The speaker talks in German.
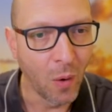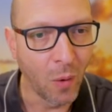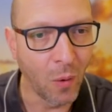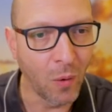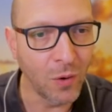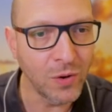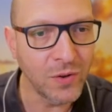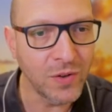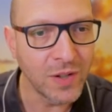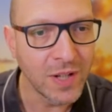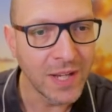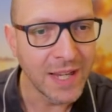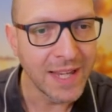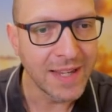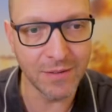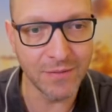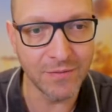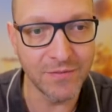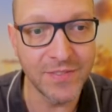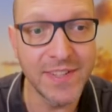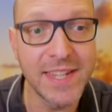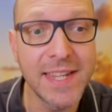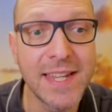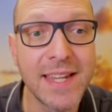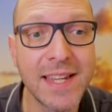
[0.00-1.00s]
Und
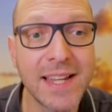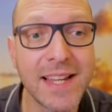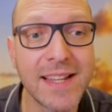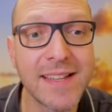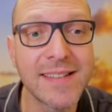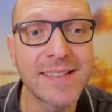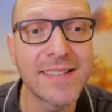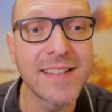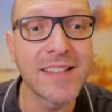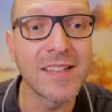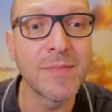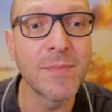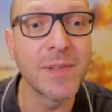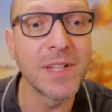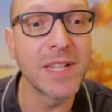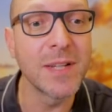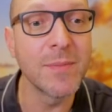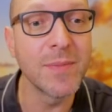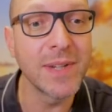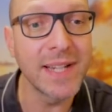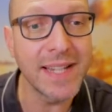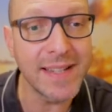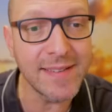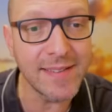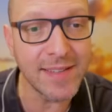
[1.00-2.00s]
wie ist es mit
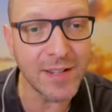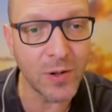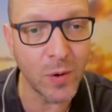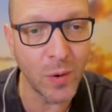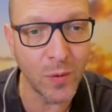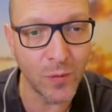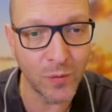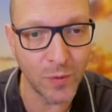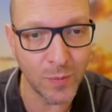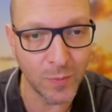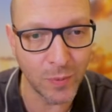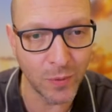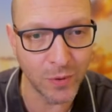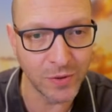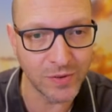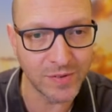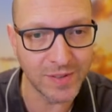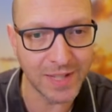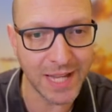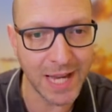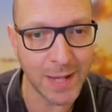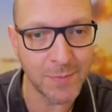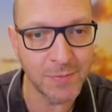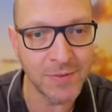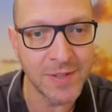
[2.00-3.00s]
dem Risiko für
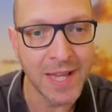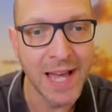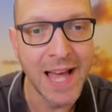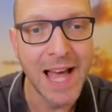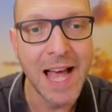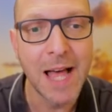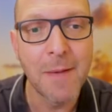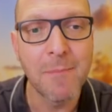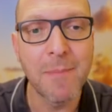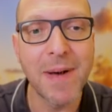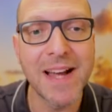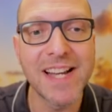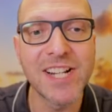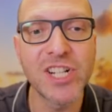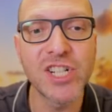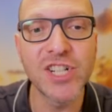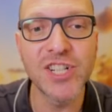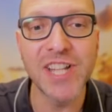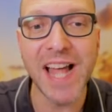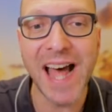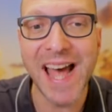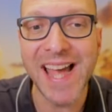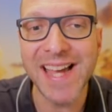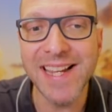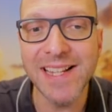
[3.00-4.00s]
Brustkrebs bei
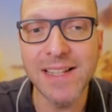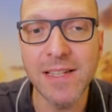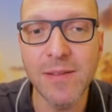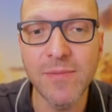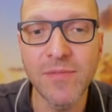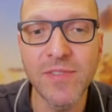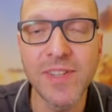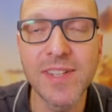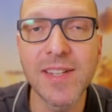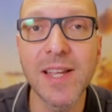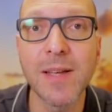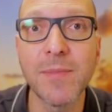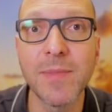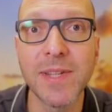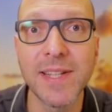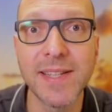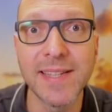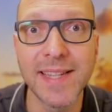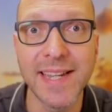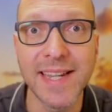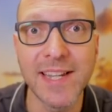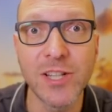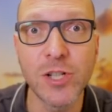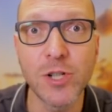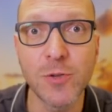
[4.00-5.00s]
steigendem
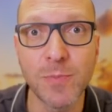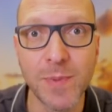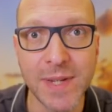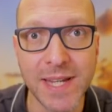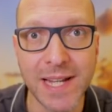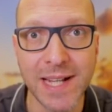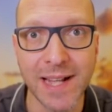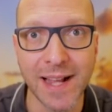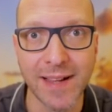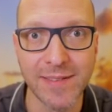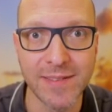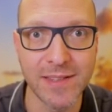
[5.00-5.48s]
Vitamin D-Spiegel?